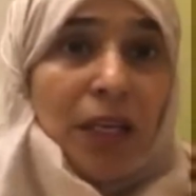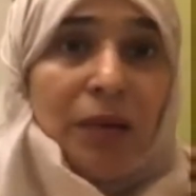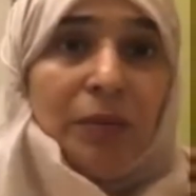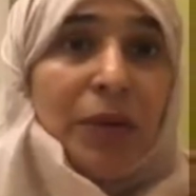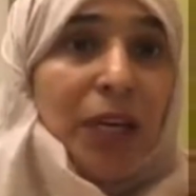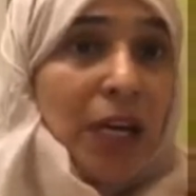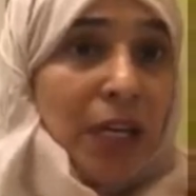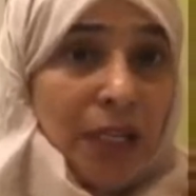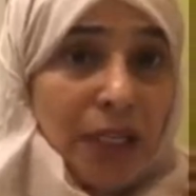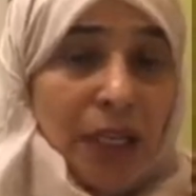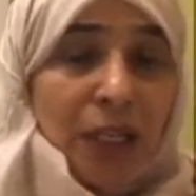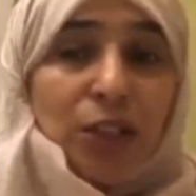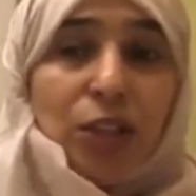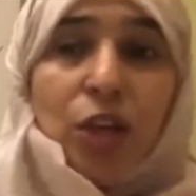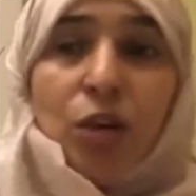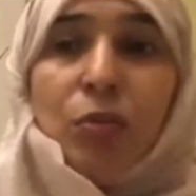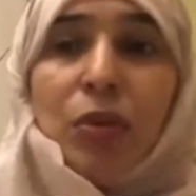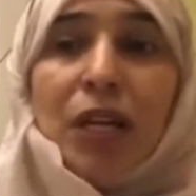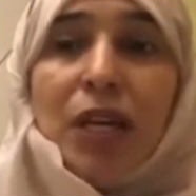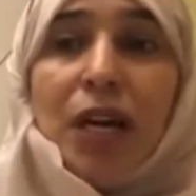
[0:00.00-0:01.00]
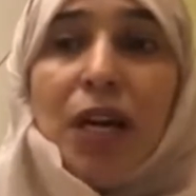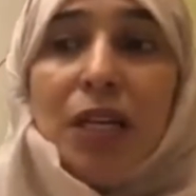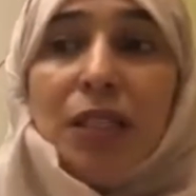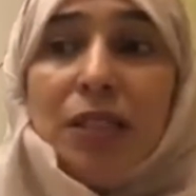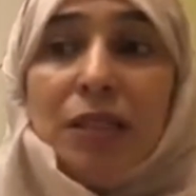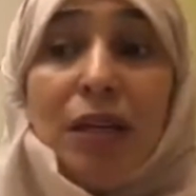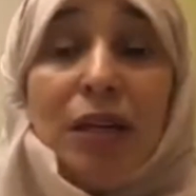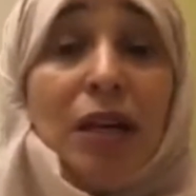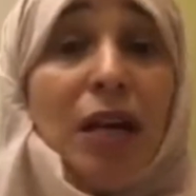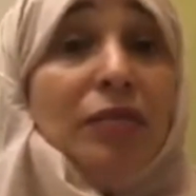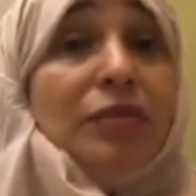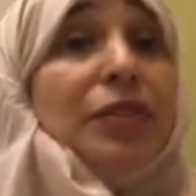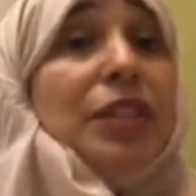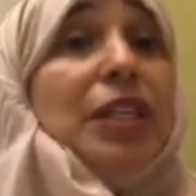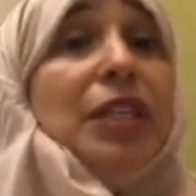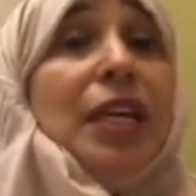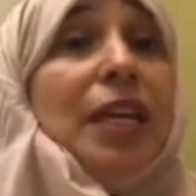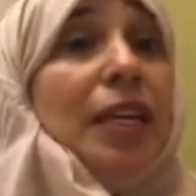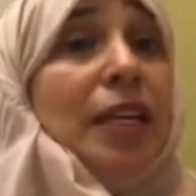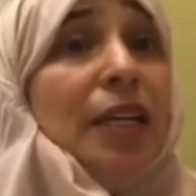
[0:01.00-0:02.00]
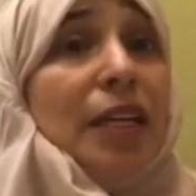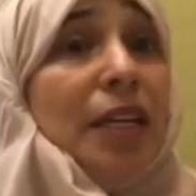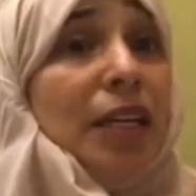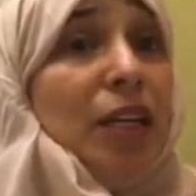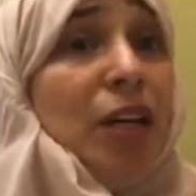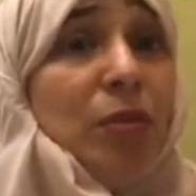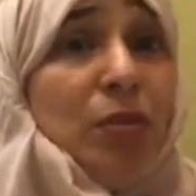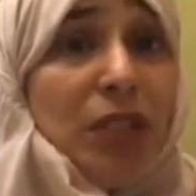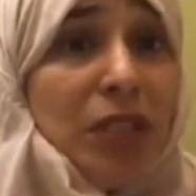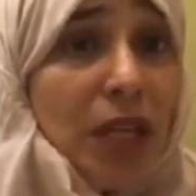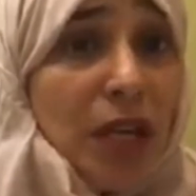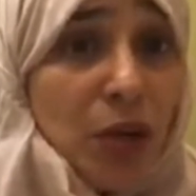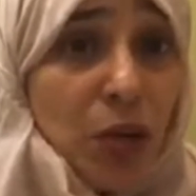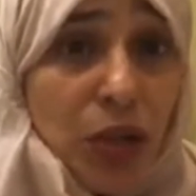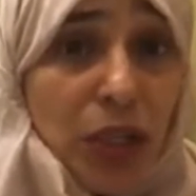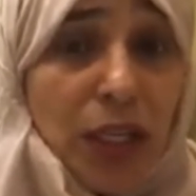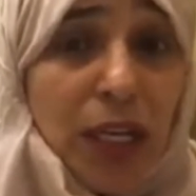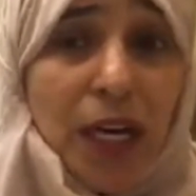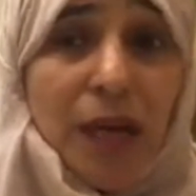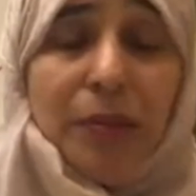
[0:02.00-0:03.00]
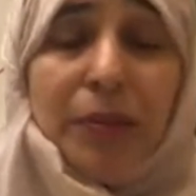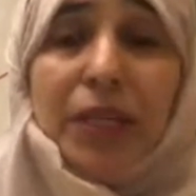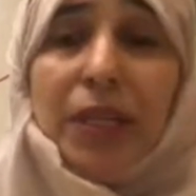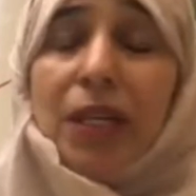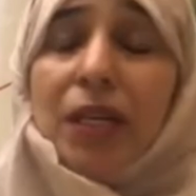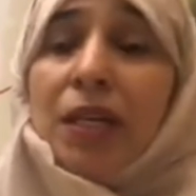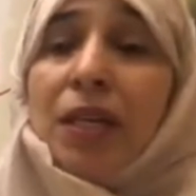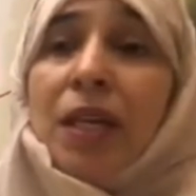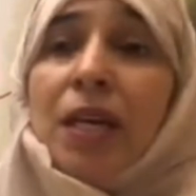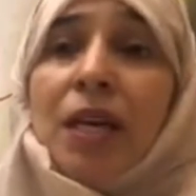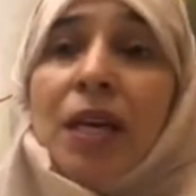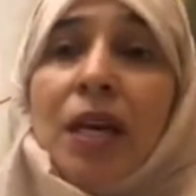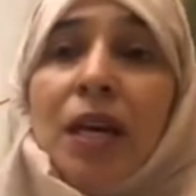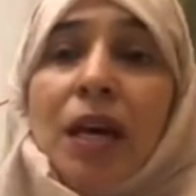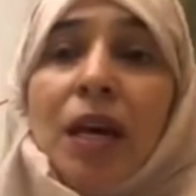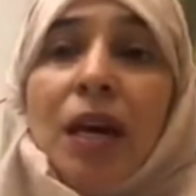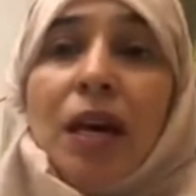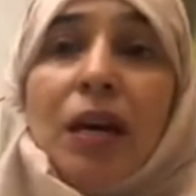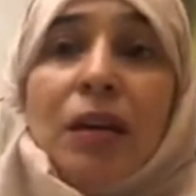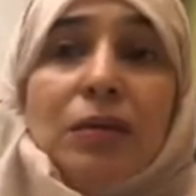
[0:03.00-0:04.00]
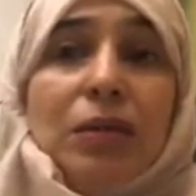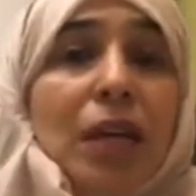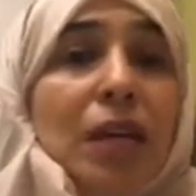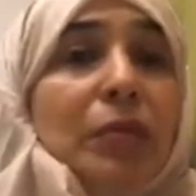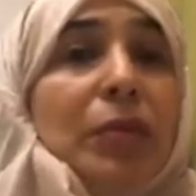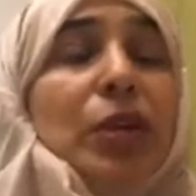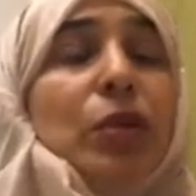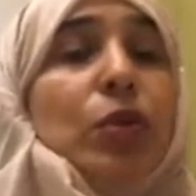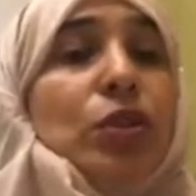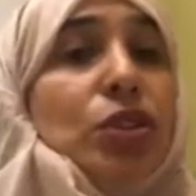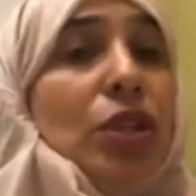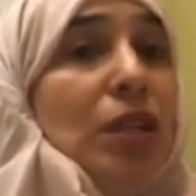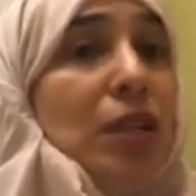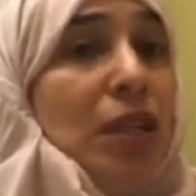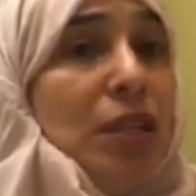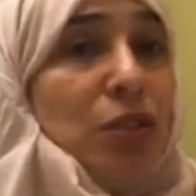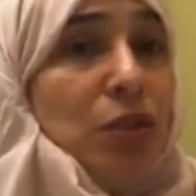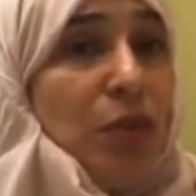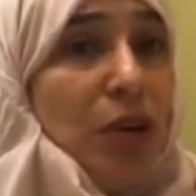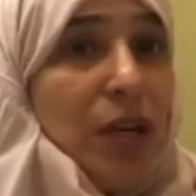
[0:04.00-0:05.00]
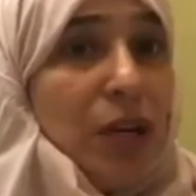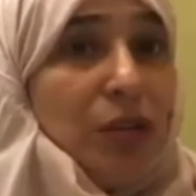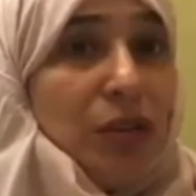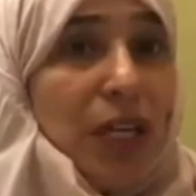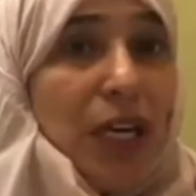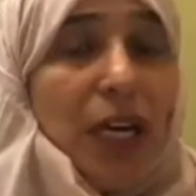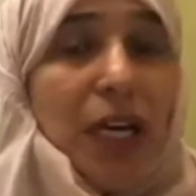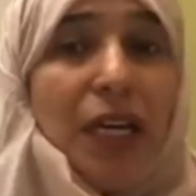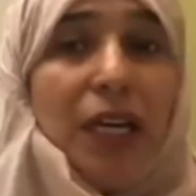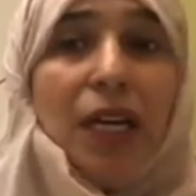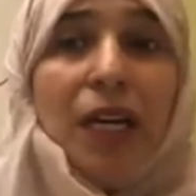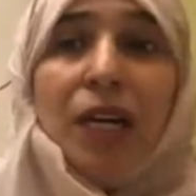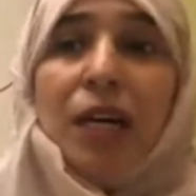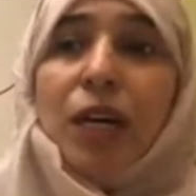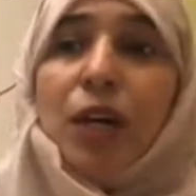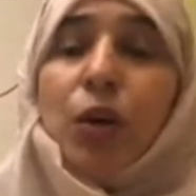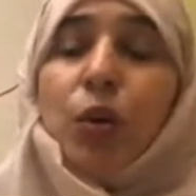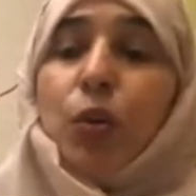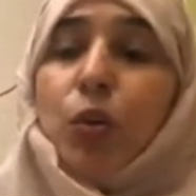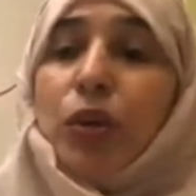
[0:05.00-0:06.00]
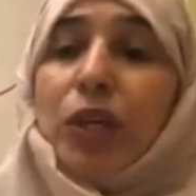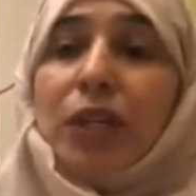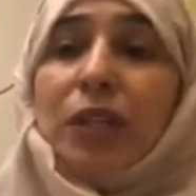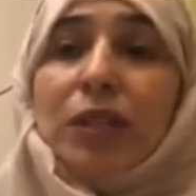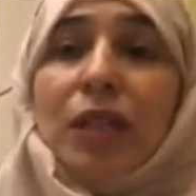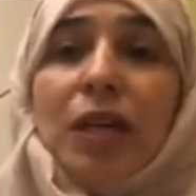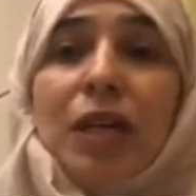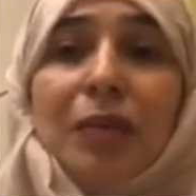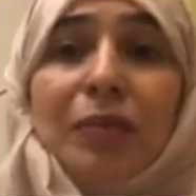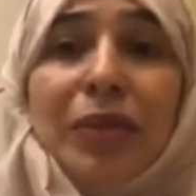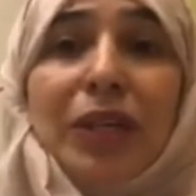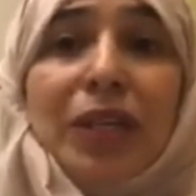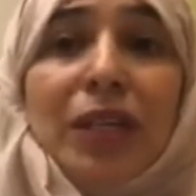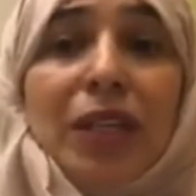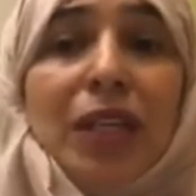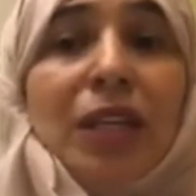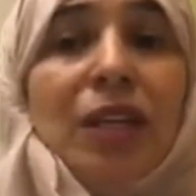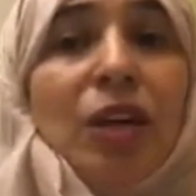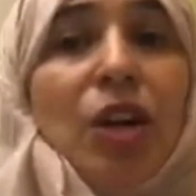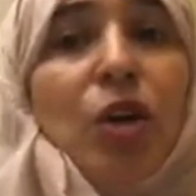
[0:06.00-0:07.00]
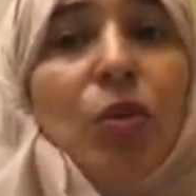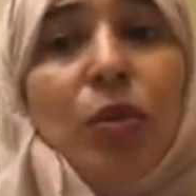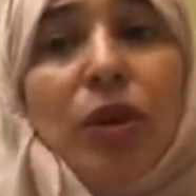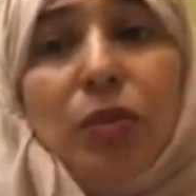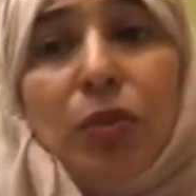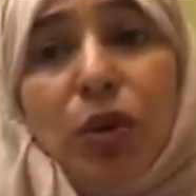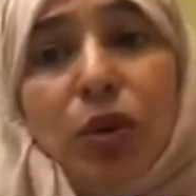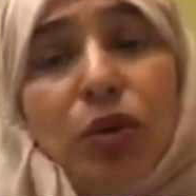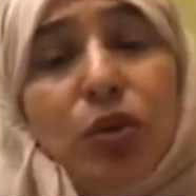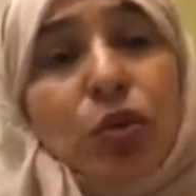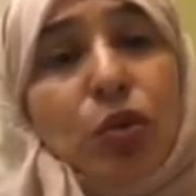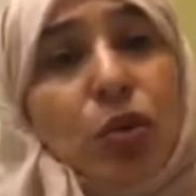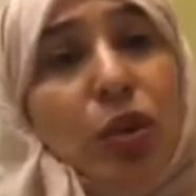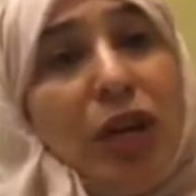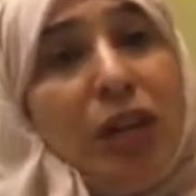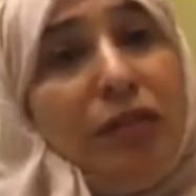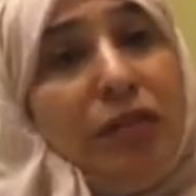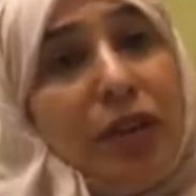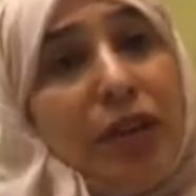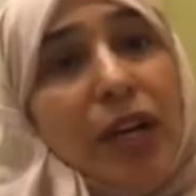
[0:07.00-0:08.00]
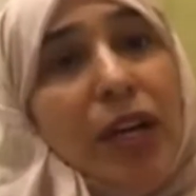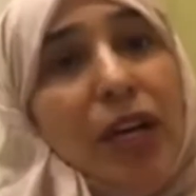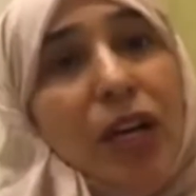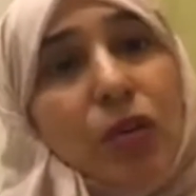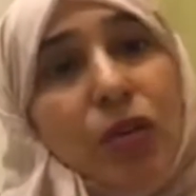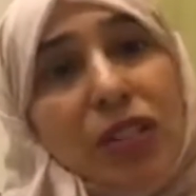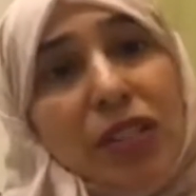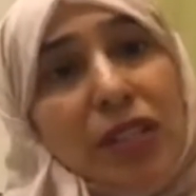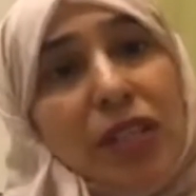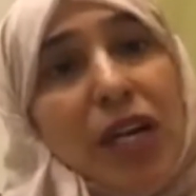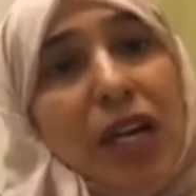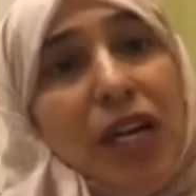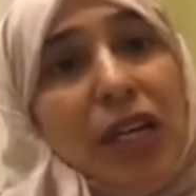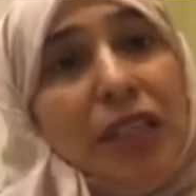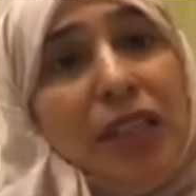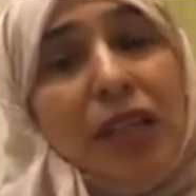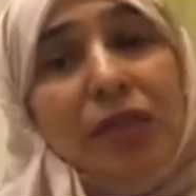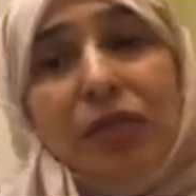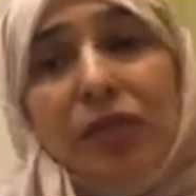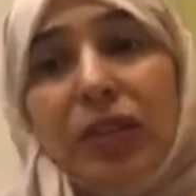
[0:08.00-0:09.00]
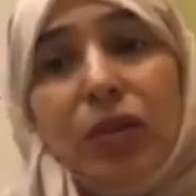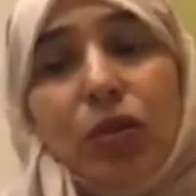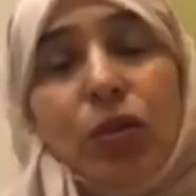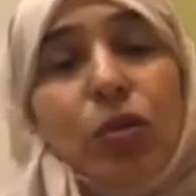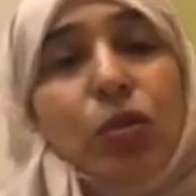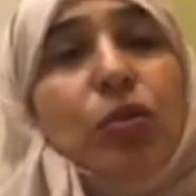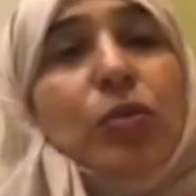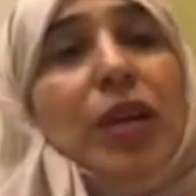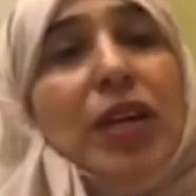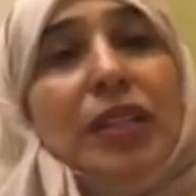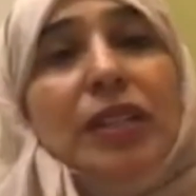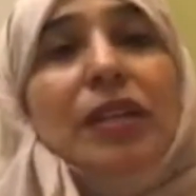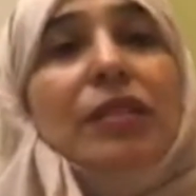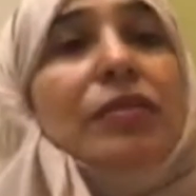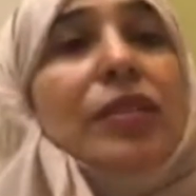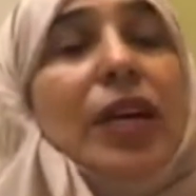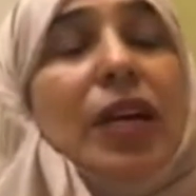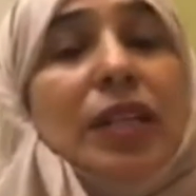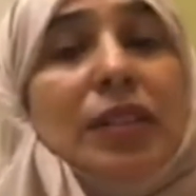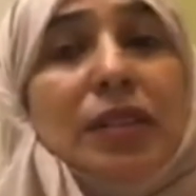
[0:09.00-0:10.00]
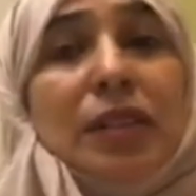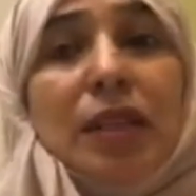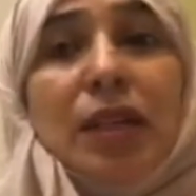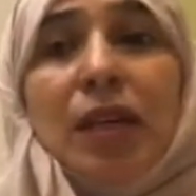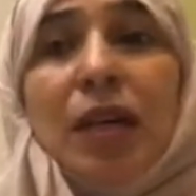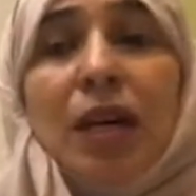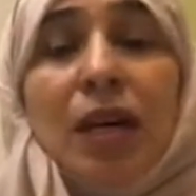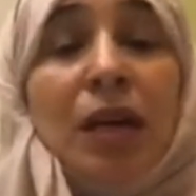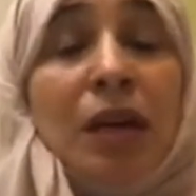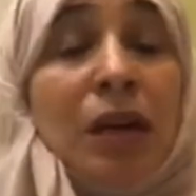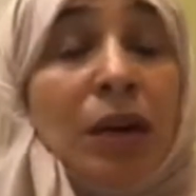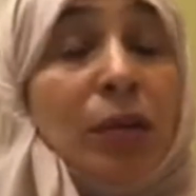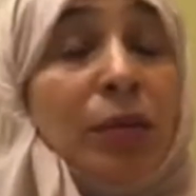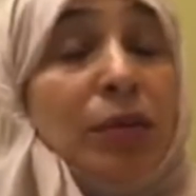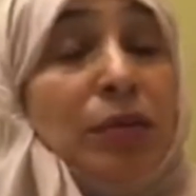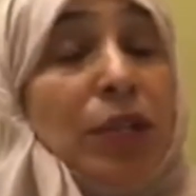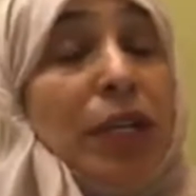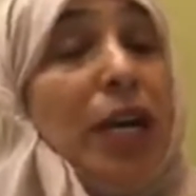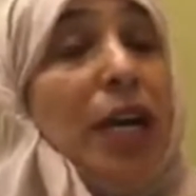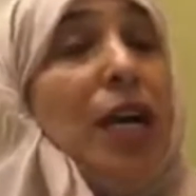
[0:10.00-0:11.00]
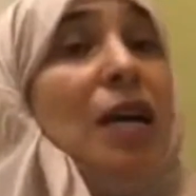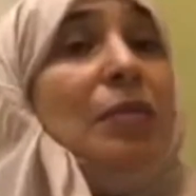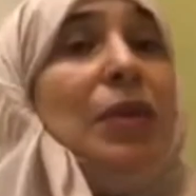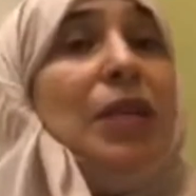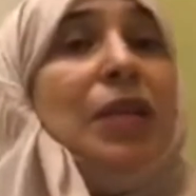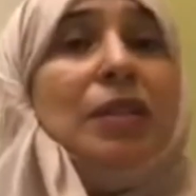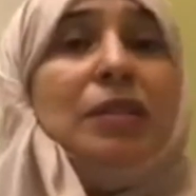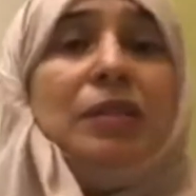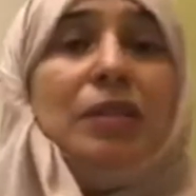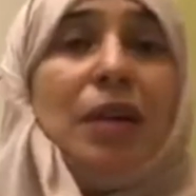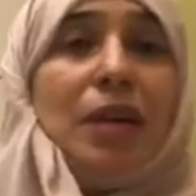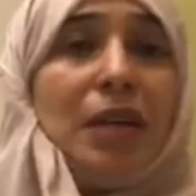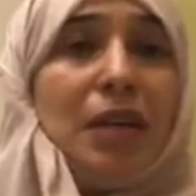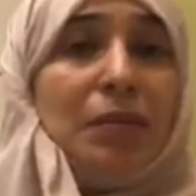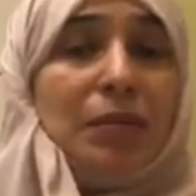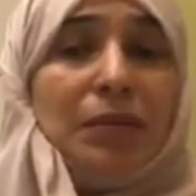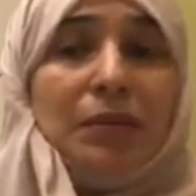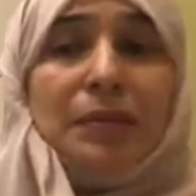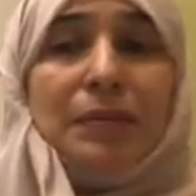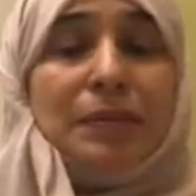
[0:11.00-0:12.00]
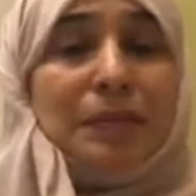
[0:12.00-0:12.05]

امكانياتهم الخاصه رافضين انهم يظهروا اعلاميا آه طالبين وجه الله سبحانه وتعالى وطالبين انهم يبثوا الفرحه والسعاده في قلوب هذه الفئات لكامل الطاقم.